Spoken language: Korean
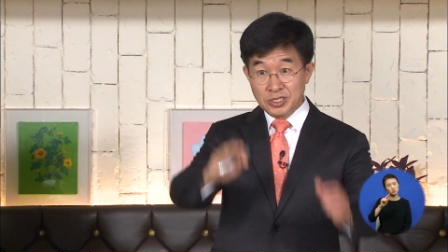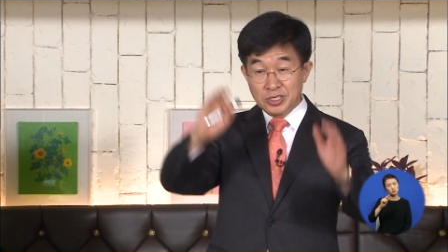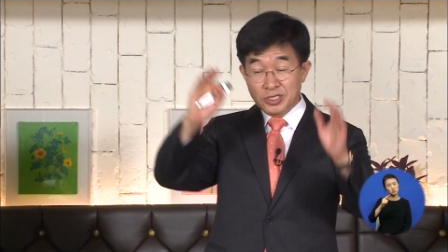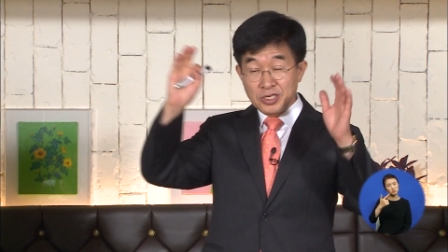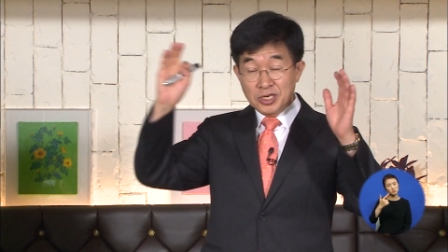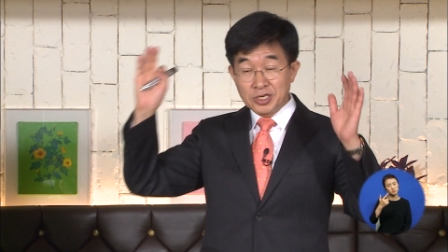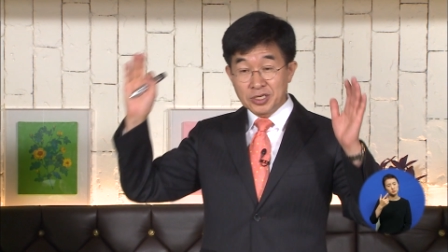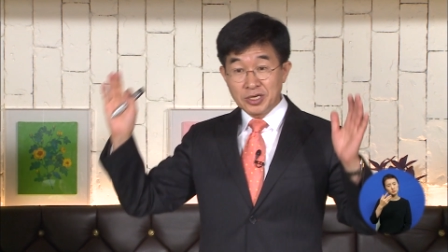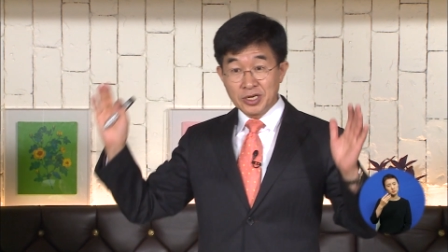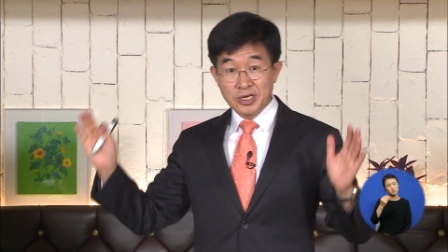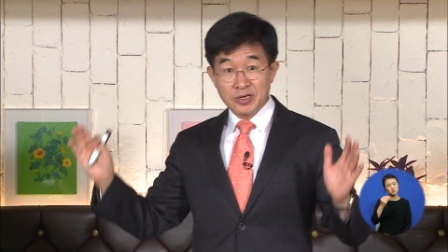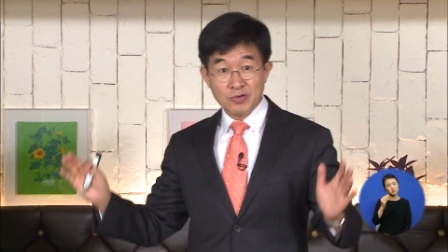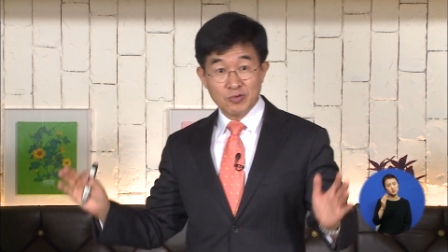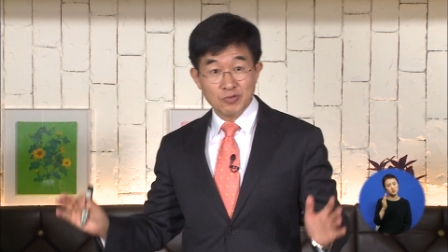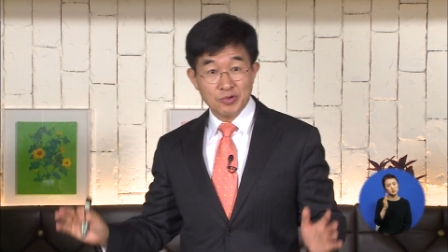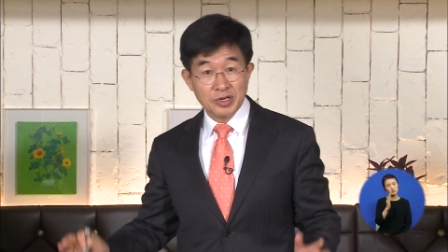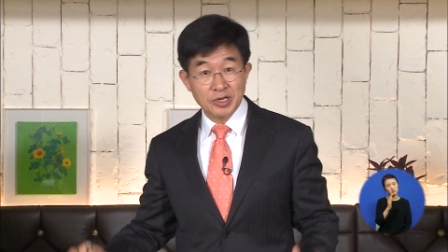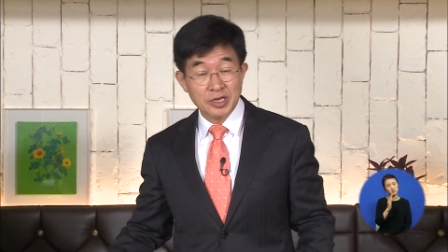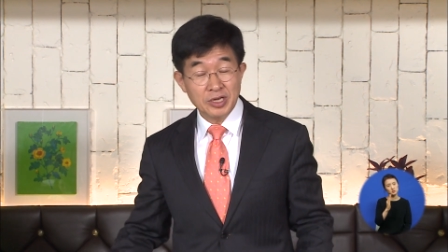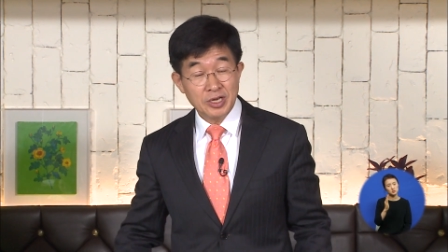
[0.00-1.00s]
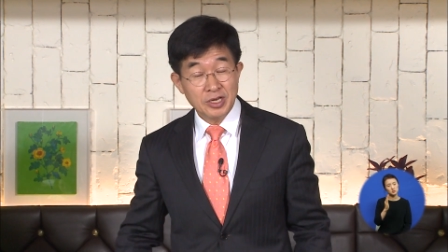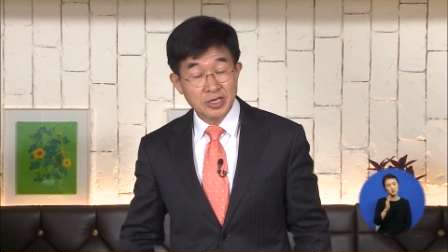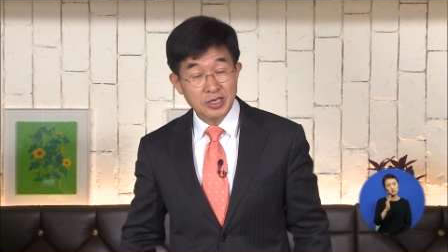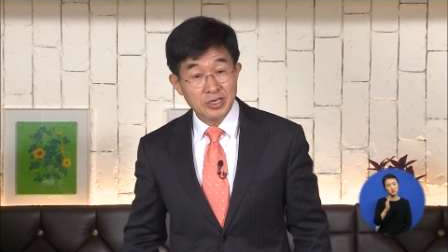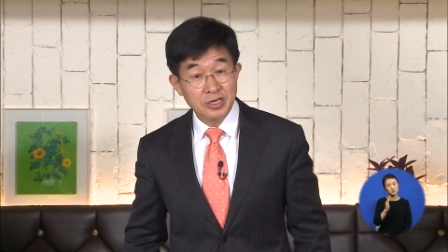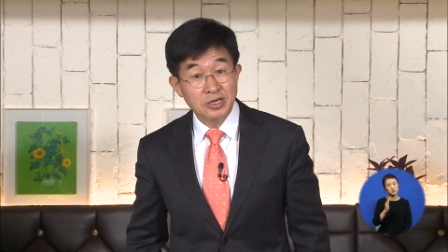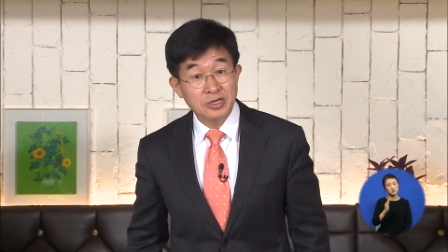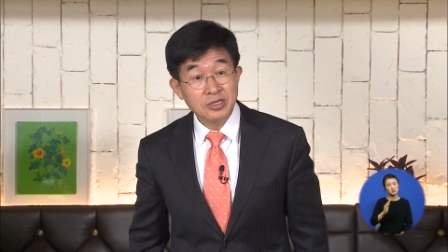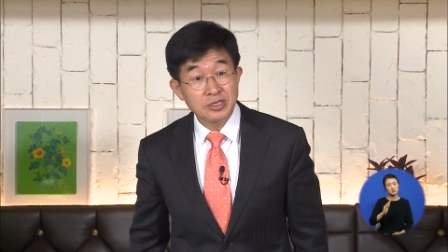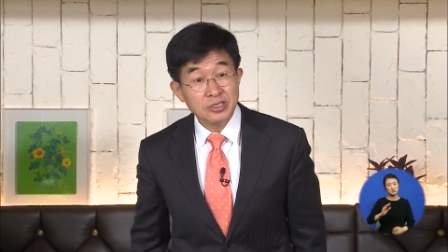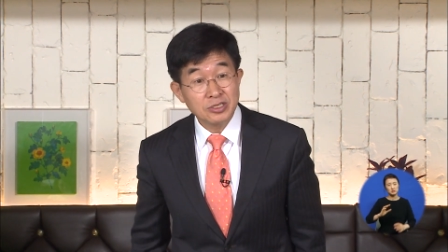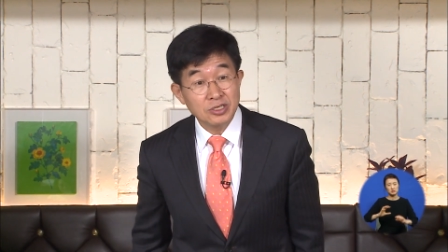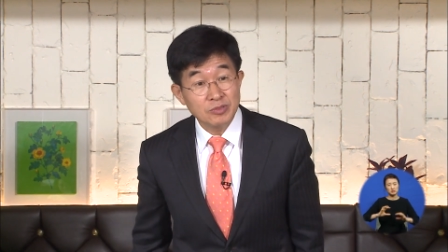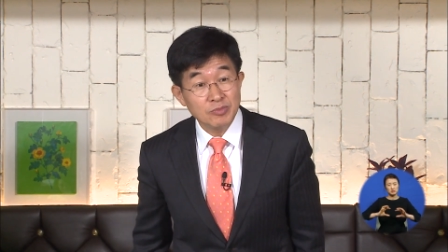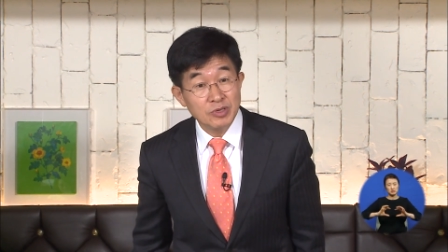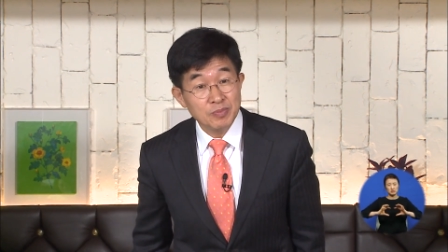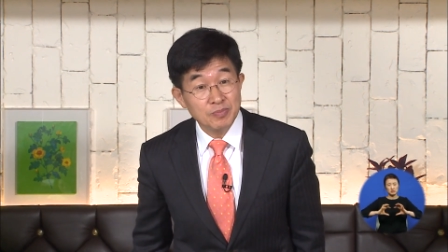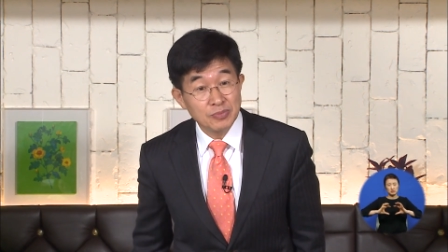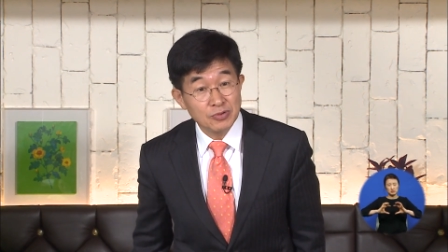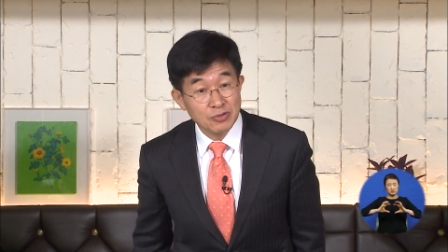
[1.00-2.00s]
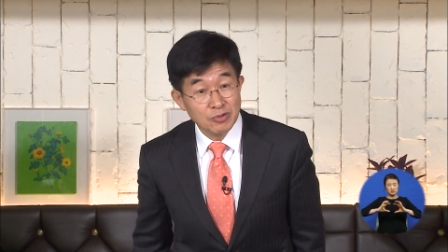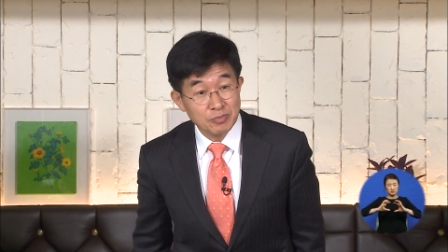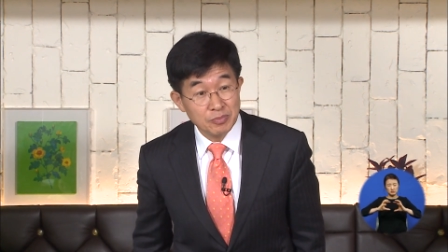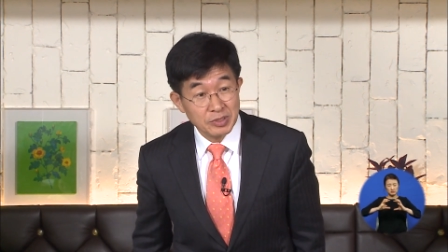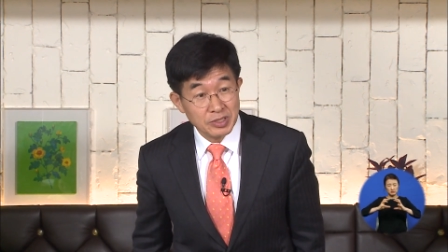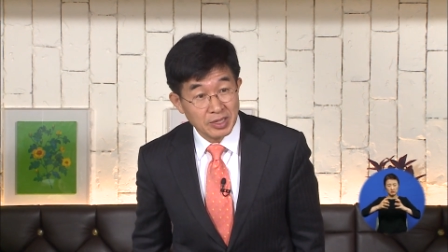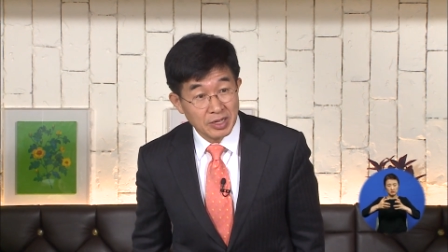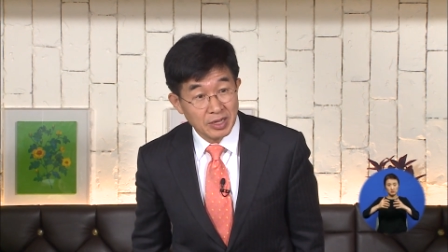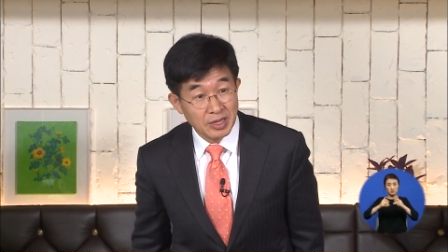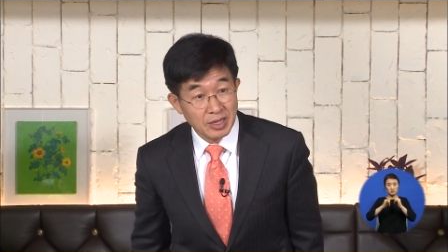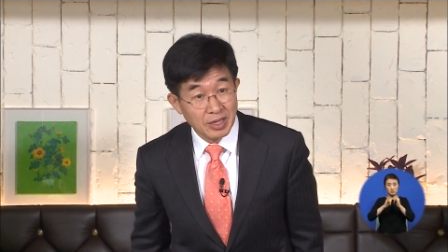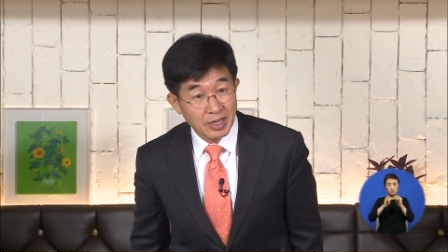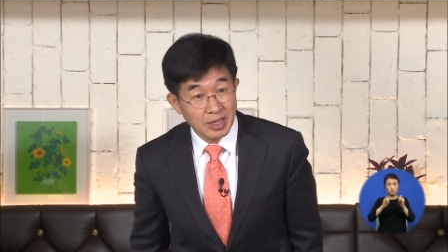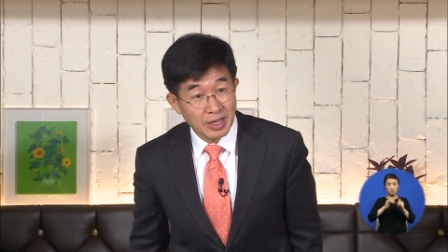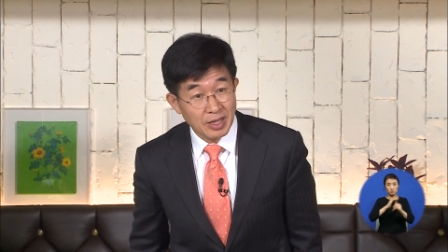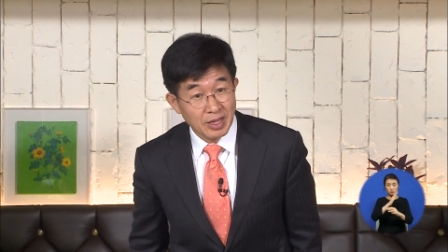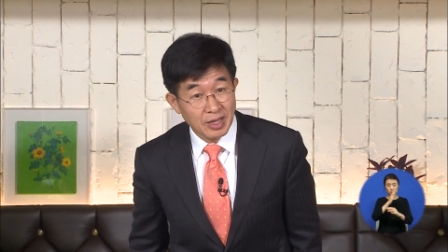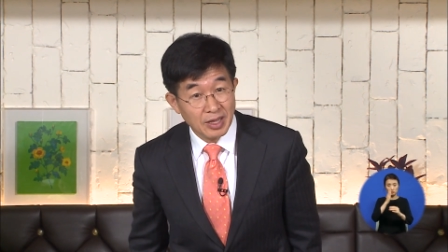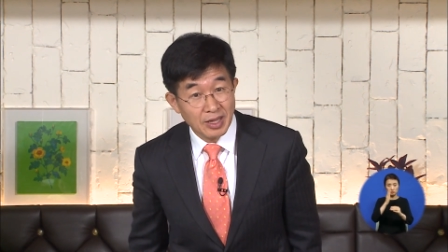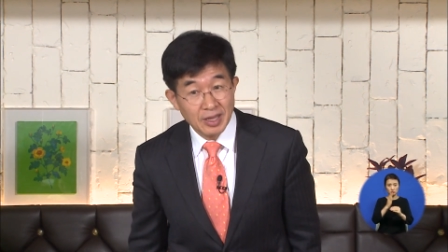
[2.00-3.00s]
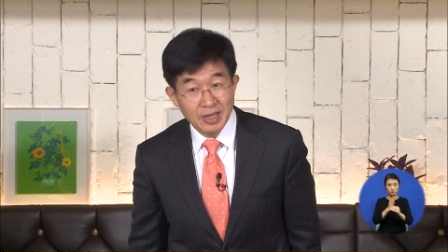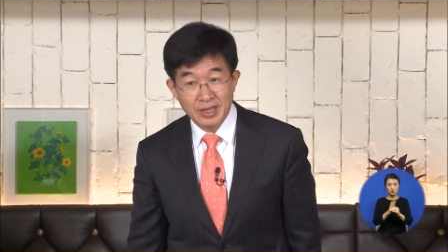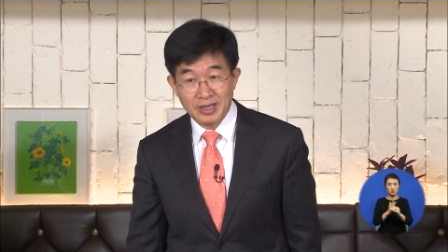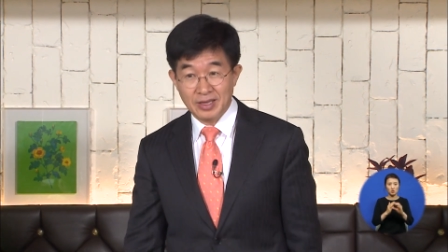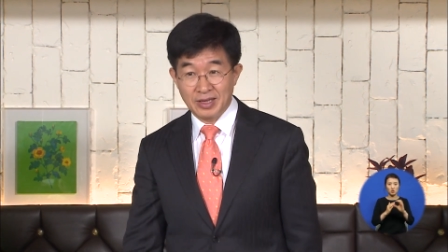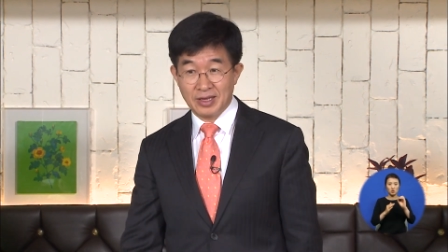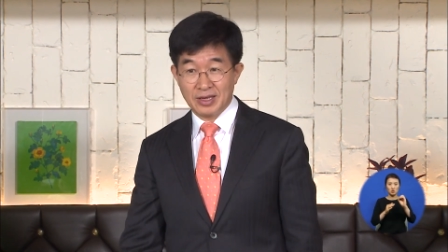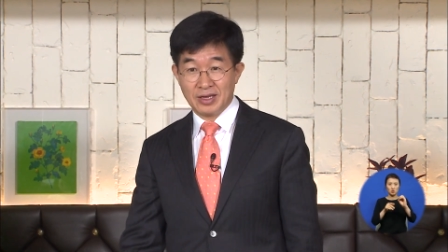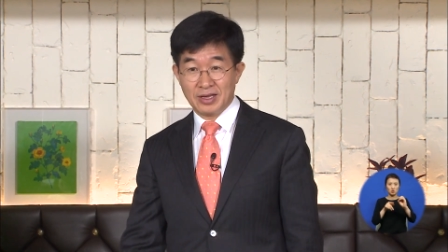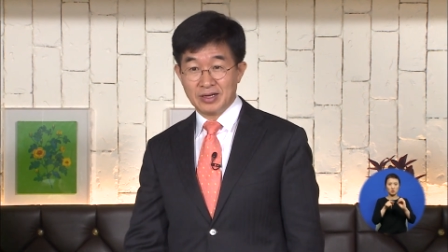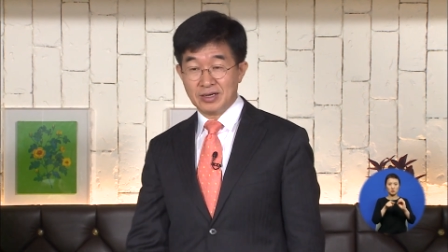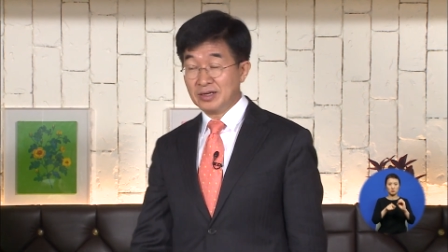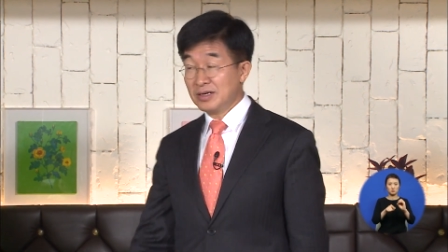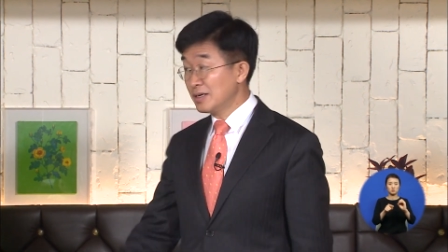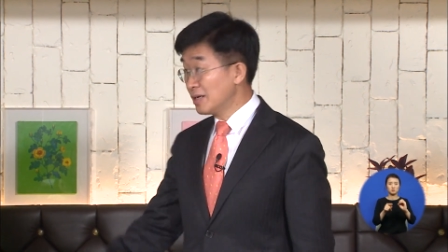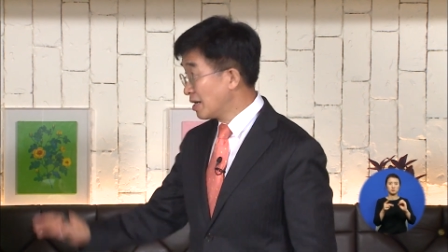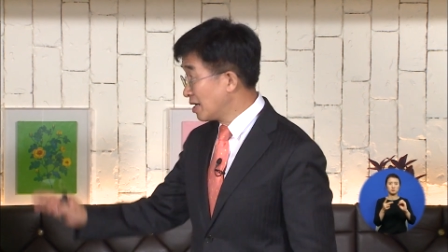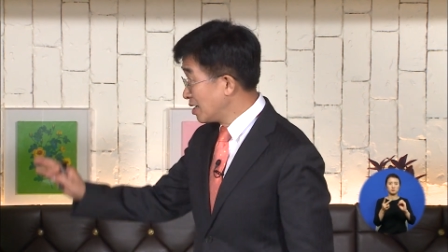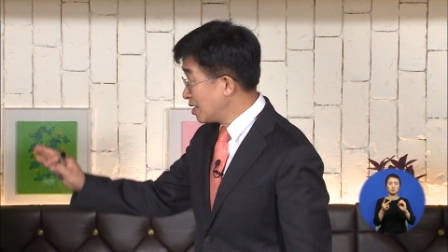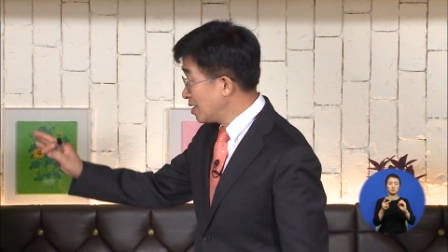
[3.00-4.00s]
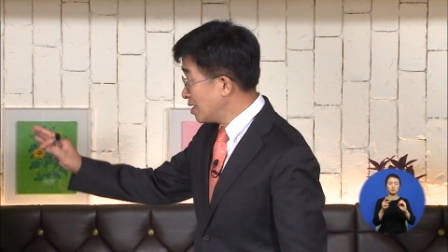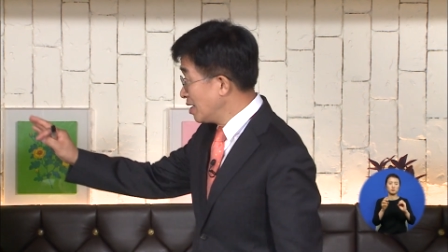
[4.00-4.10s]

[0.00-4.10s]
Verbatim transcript: 세계 인구의 0.2%입니다. 예, 그러나